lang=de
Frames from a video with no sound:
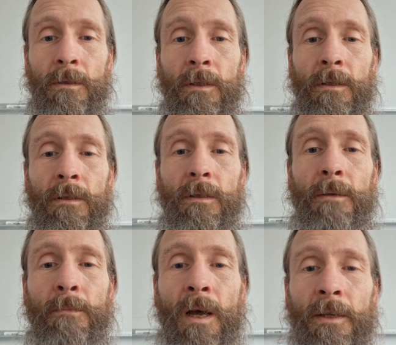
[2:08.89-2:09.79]
in
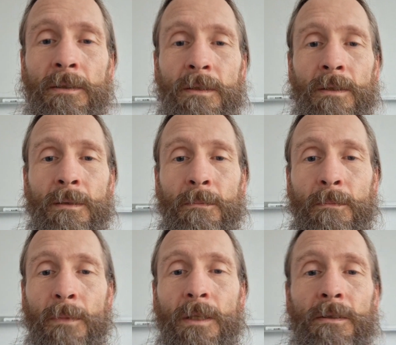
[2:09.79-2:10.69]
den
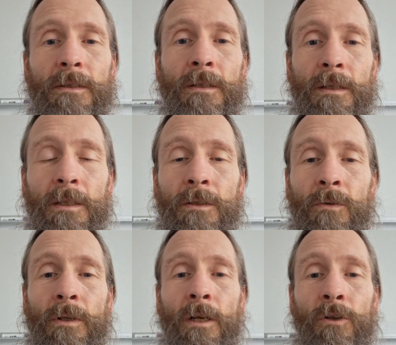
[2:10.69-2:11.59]
meisten Medizinrichtungen,